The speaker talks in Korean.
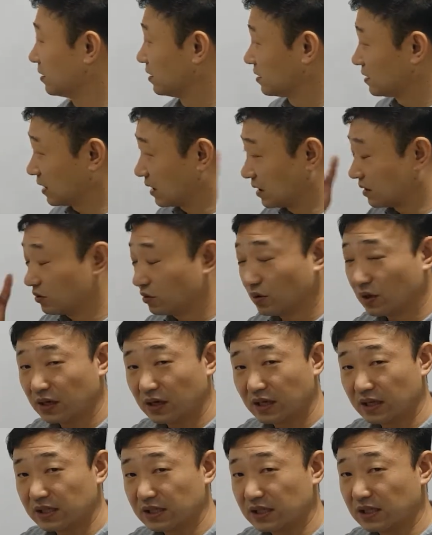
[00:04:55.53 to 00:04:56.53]
자, 또 한
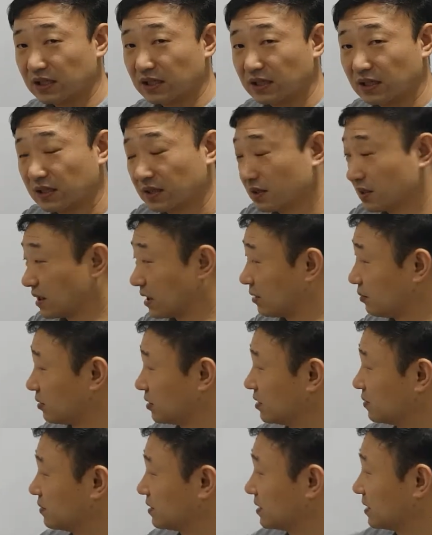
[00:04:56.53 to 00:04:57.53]
가지. 자,
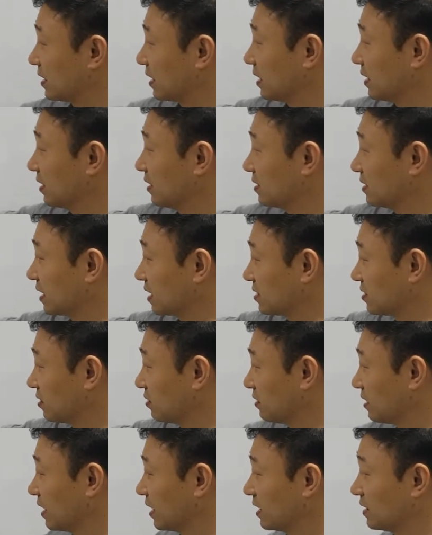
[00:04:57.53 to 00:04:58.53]
보십시다. 자,
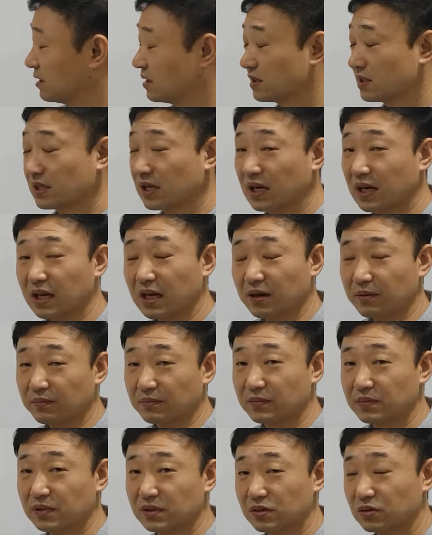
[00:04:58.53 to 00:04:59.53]
선한 사람.
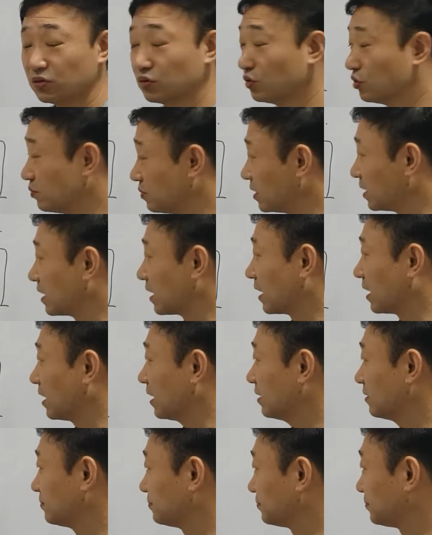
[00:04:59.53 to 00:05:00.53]

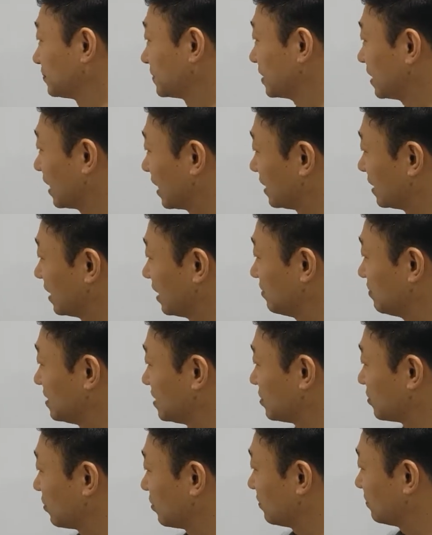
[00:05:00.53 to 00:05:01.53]
누굽니까? 이제
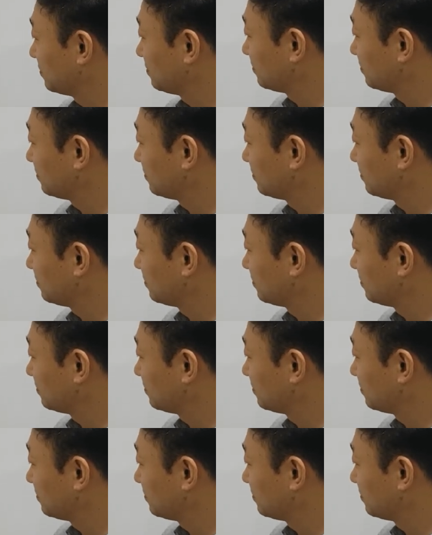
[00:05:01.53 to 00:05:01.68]
아담이죠.